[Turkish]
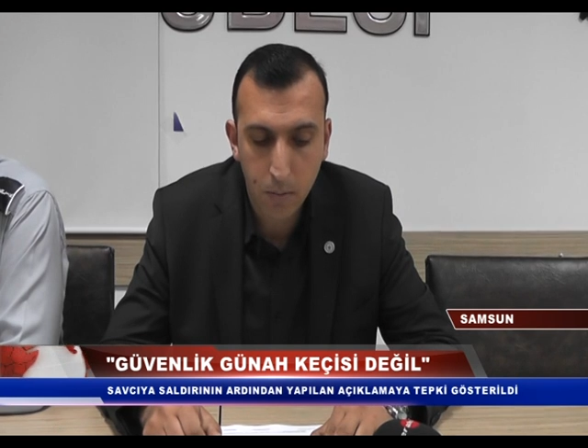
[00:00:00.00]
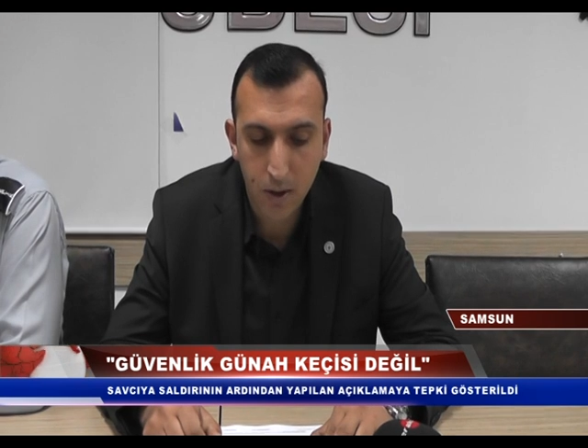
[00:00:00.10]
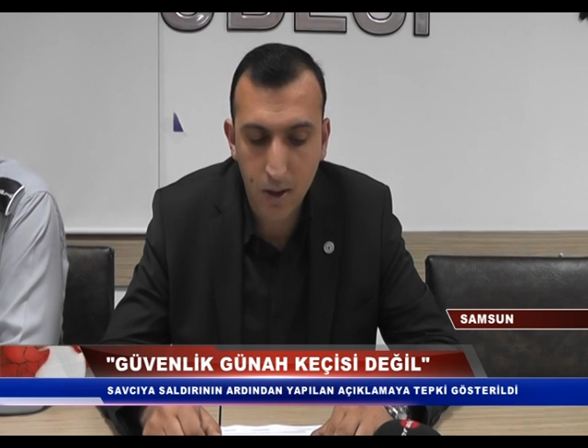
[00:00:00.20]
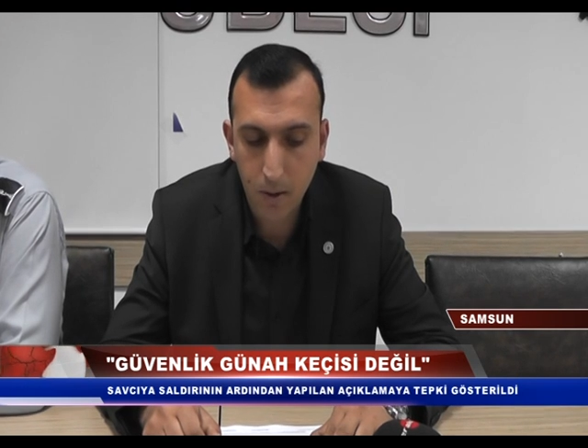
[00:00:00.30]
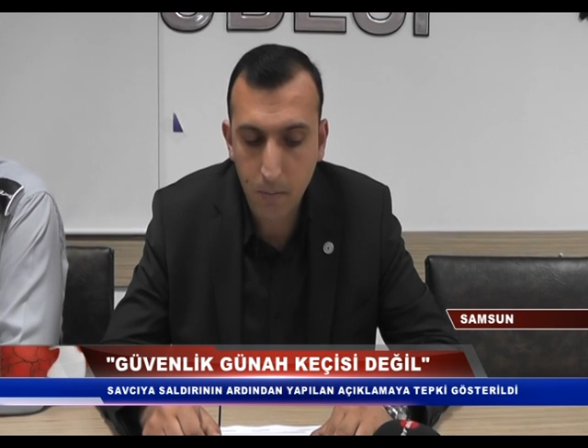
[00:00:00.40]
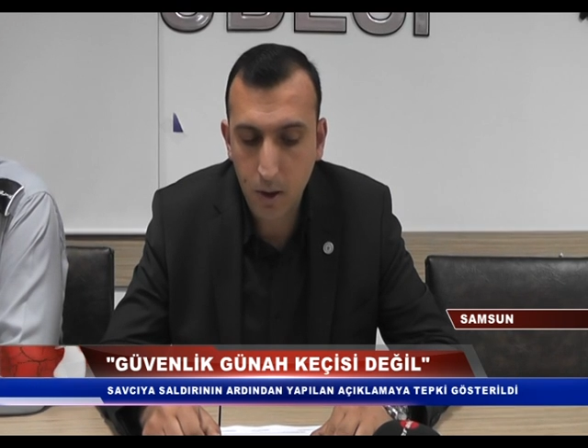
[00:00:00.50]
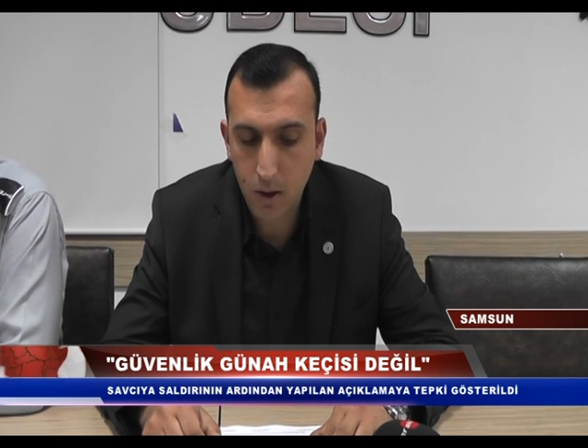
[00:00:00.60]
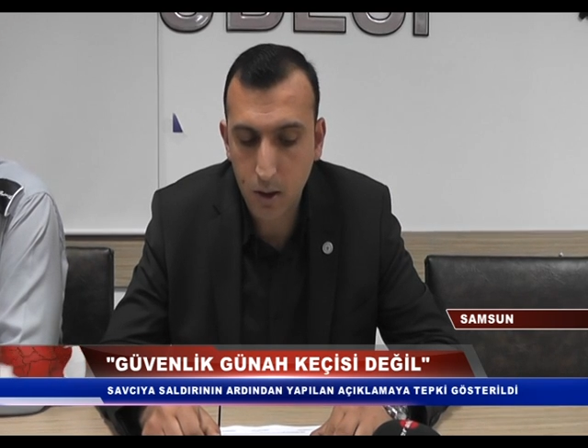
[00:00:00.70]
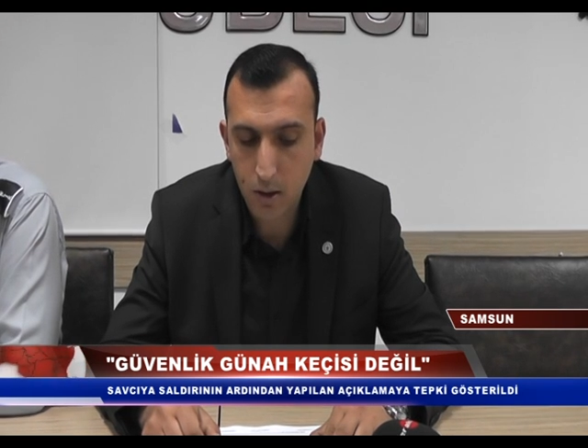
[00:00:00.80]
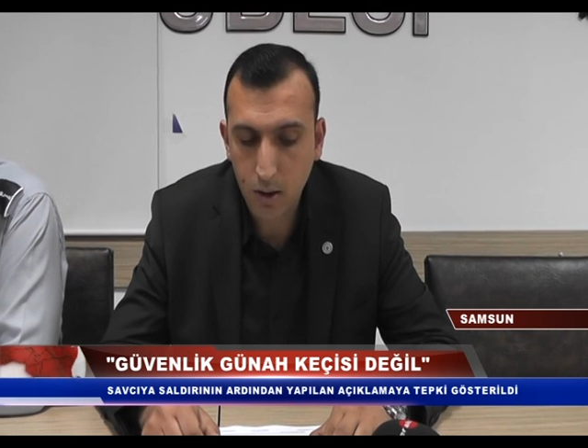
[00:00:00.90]
bizlerin
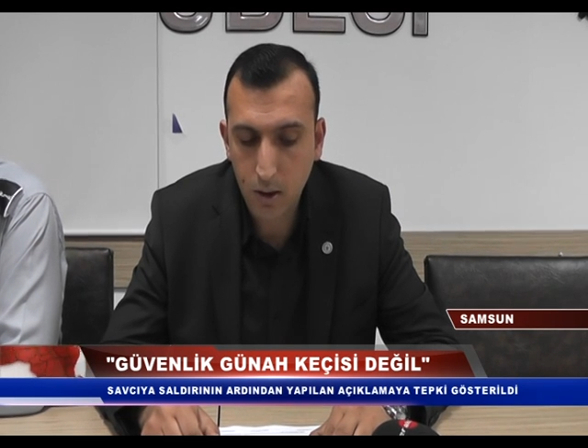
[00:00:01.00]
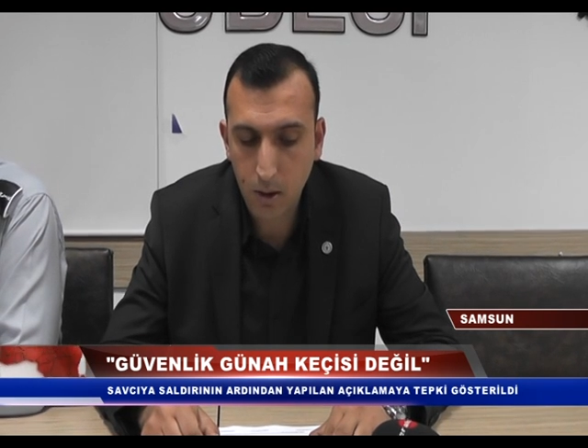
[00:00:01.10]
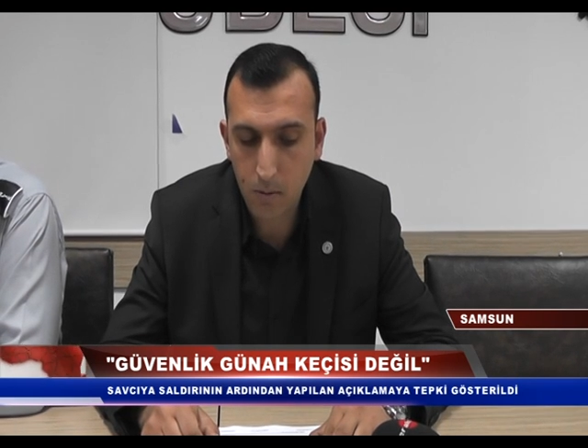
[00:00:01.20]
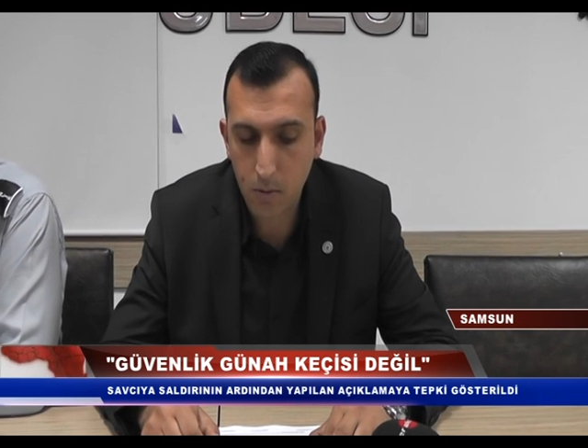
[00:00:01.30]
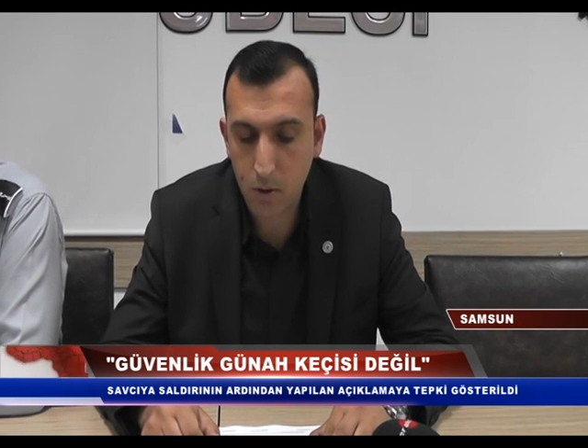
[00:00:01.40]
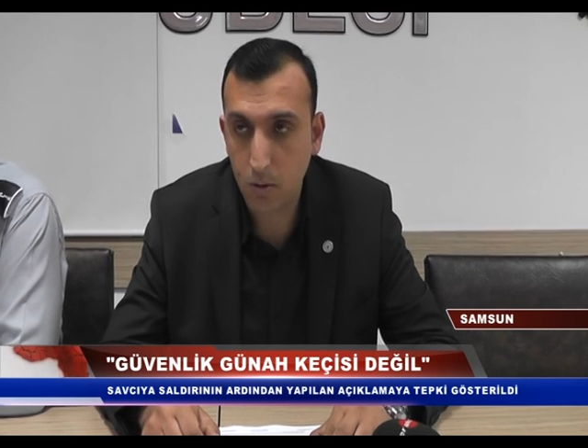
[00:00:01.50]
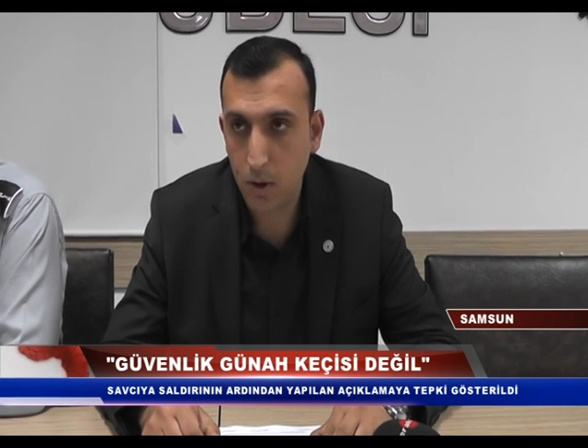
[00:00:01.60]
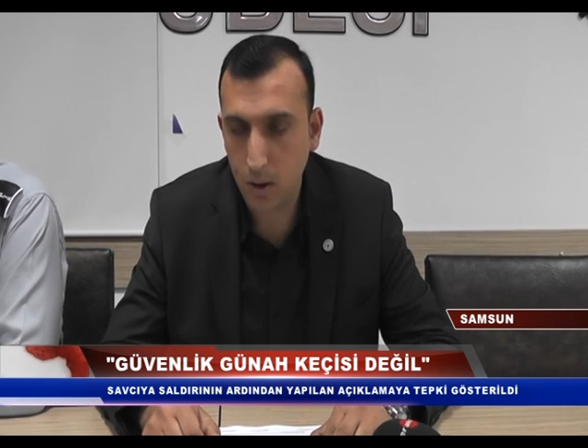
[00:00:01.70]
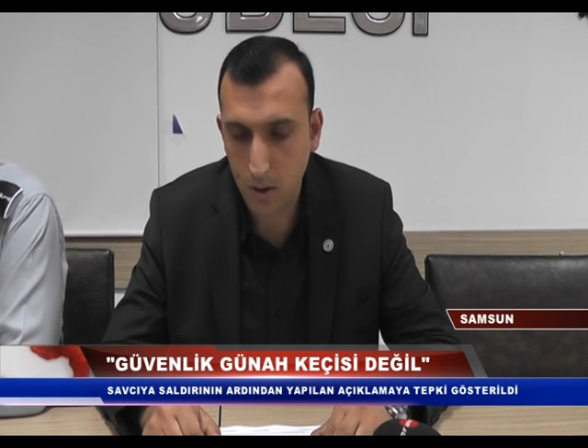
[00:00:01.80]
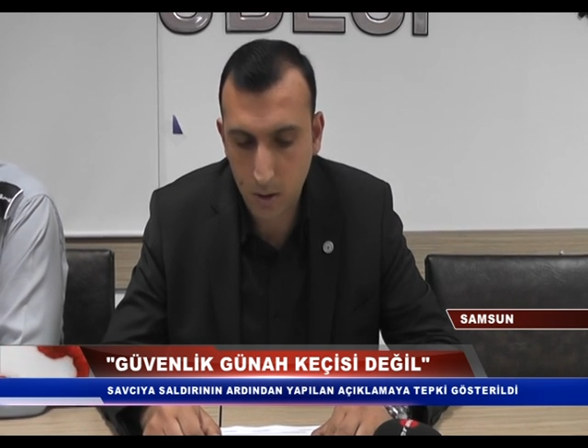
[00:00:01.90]
başarısı dememiş
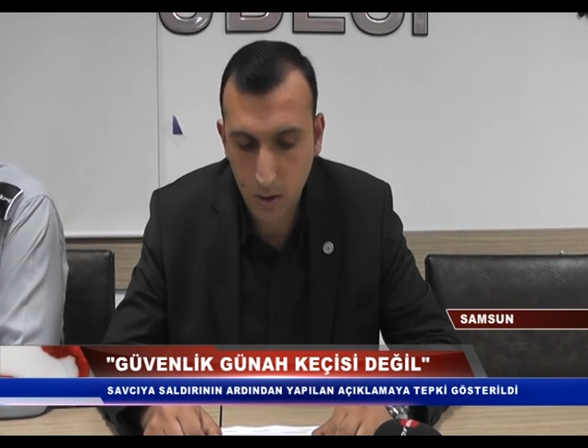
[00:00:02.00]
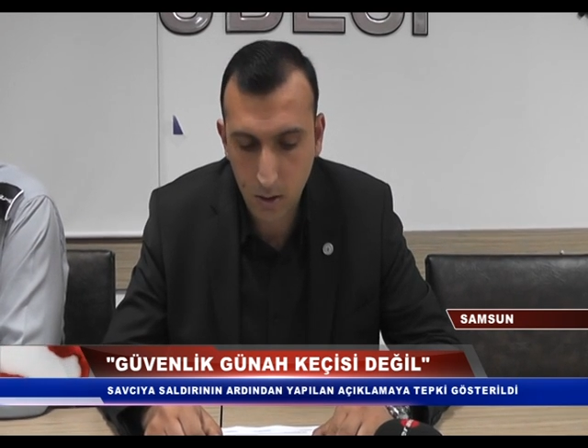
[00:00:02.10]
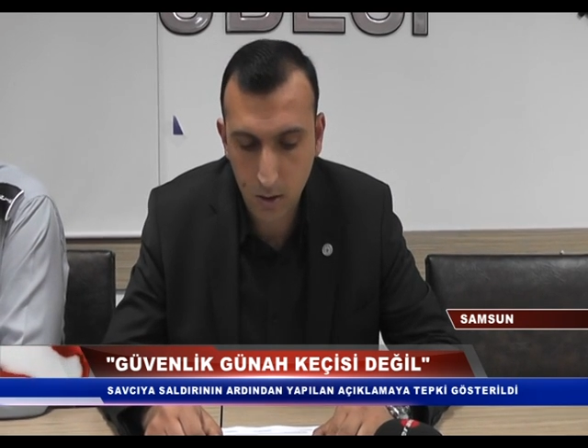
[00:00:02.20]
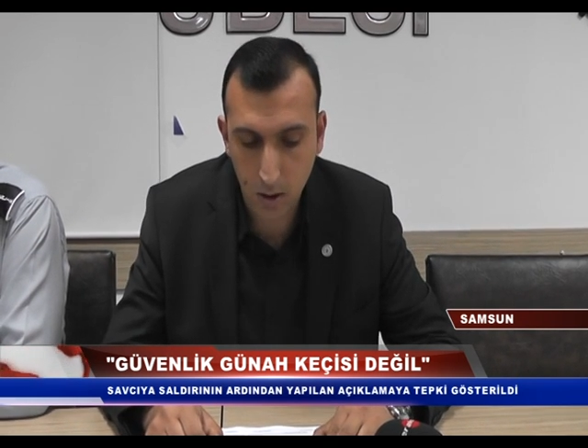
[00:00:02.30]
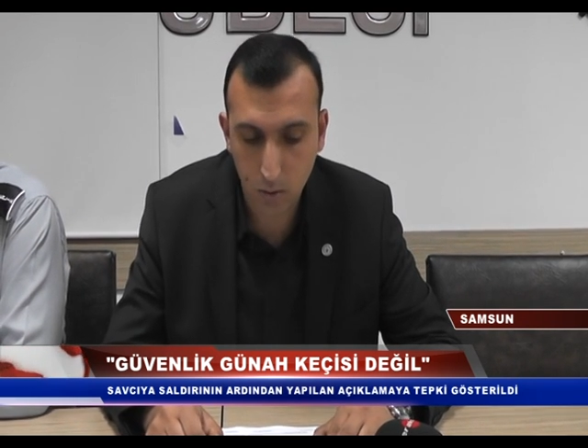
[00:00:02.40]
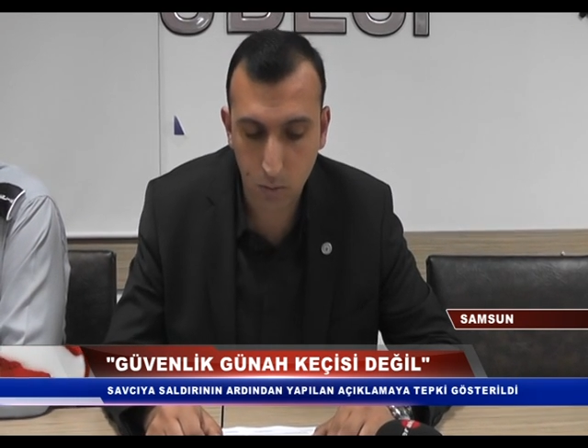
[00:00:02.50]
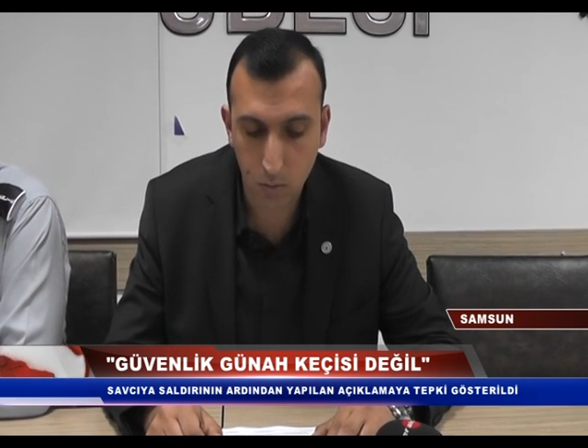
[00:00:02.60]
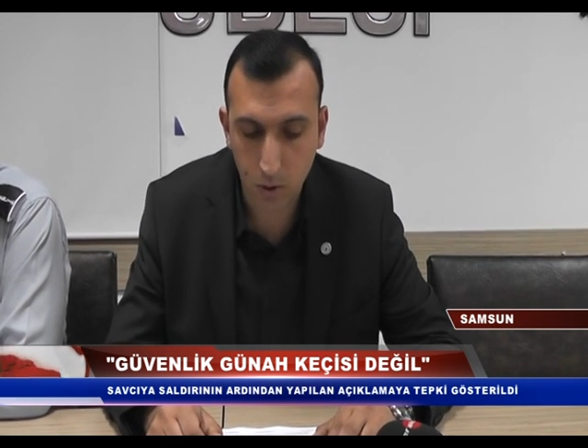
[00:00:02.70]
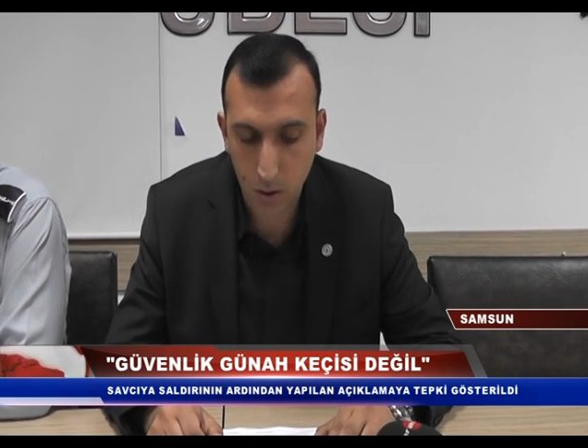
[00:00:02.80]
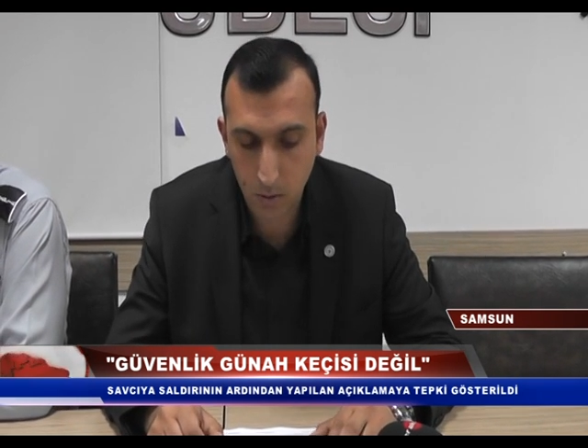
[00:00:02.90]
miydiniz Sayın
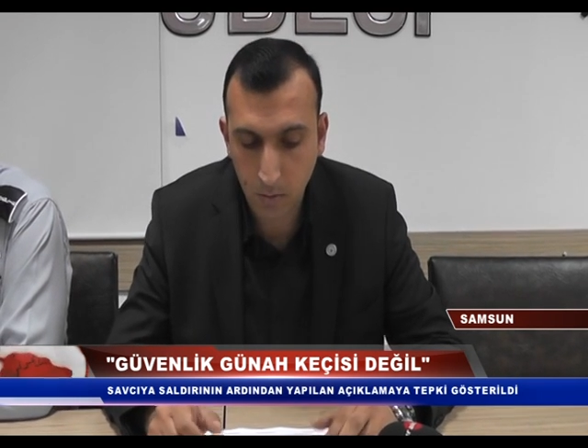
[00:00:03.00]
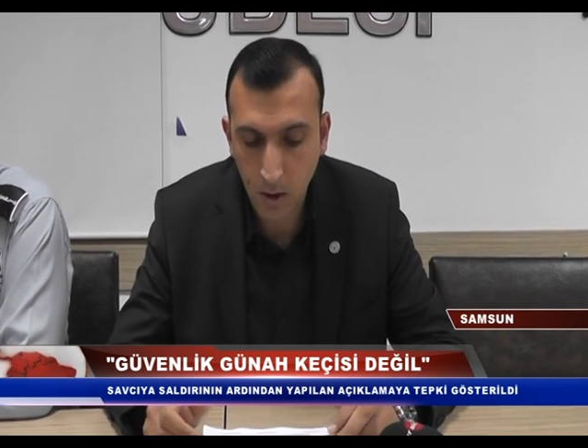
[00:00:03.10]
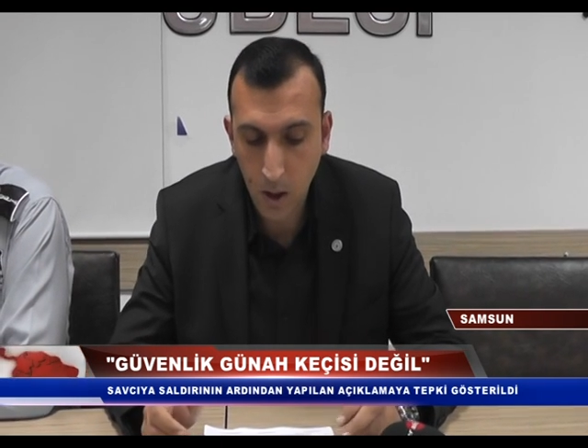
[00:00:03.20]
Cumhurbaşkanım?